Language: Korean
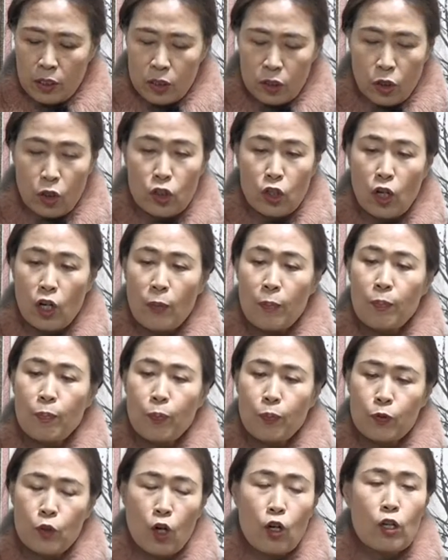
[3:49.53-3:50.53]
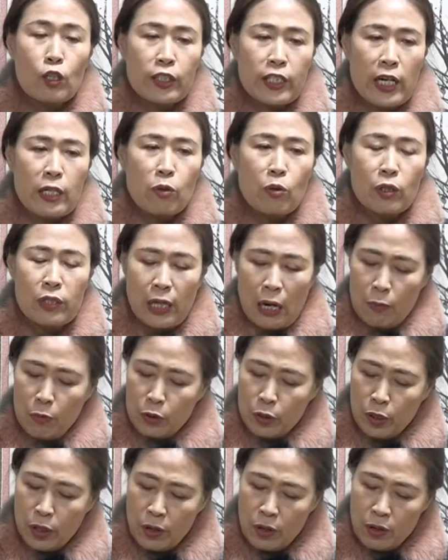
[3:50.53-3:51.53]
저처럼 저를 제 손을 잘
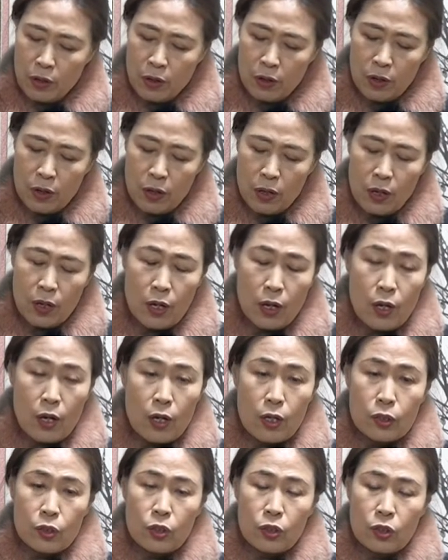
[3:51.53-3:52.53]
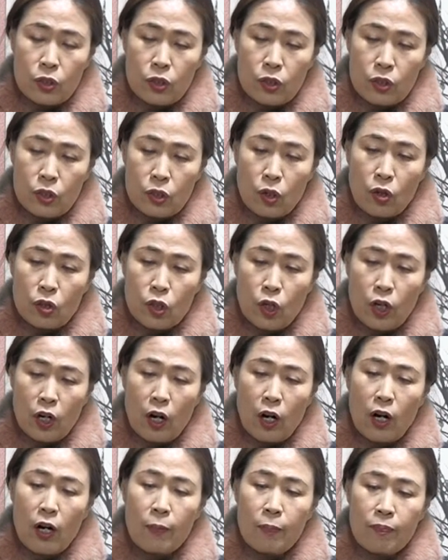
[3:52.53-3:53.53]
보셔요.
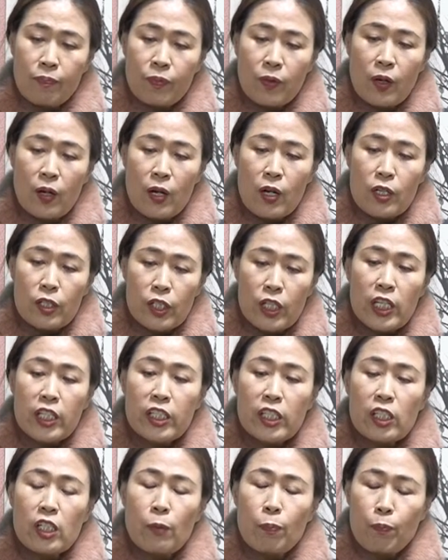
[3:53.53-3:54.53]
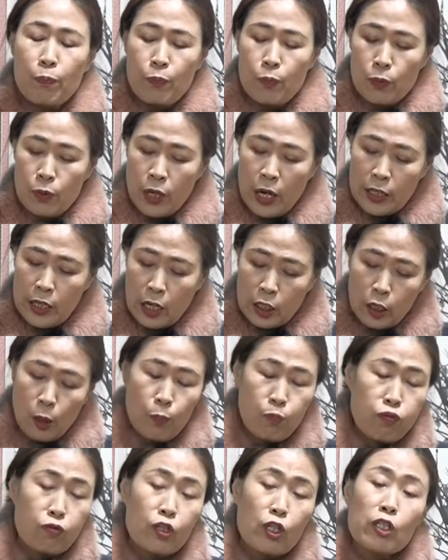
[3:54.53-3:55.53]
저처럼 식지를 얘에다 이렇게
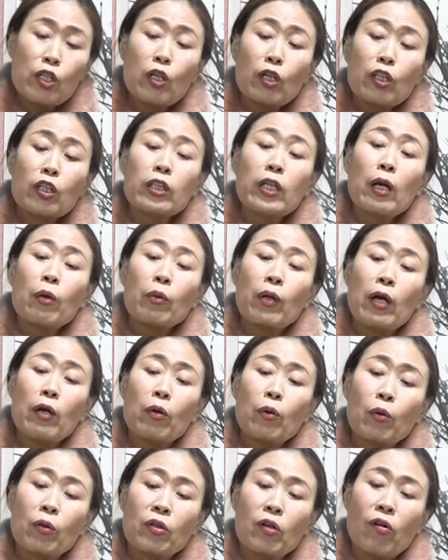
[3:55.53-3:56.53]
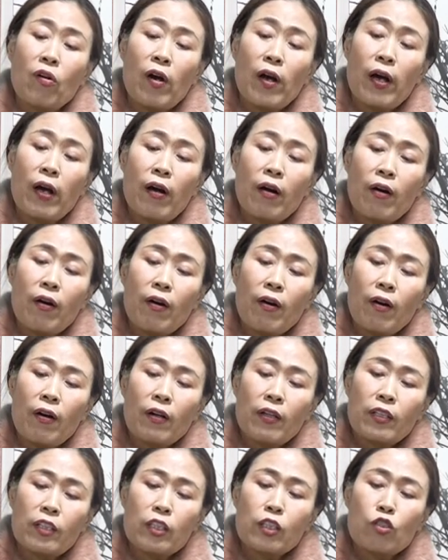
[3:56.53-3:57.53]
붙여서 그대로 내려놓는 거예요.
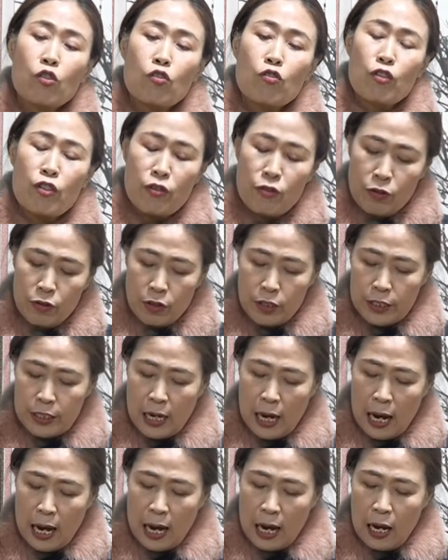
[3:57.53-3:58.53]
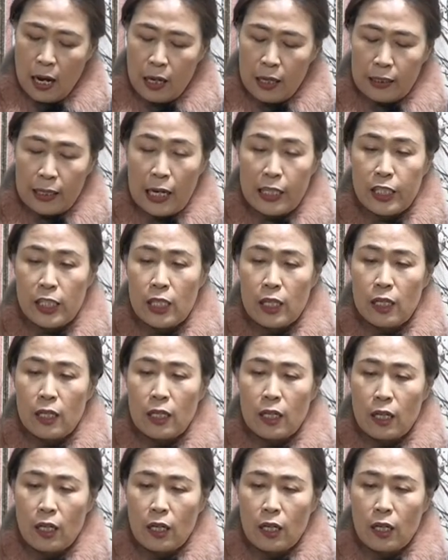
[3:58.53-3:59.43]
그 줄 위로. 자, 다시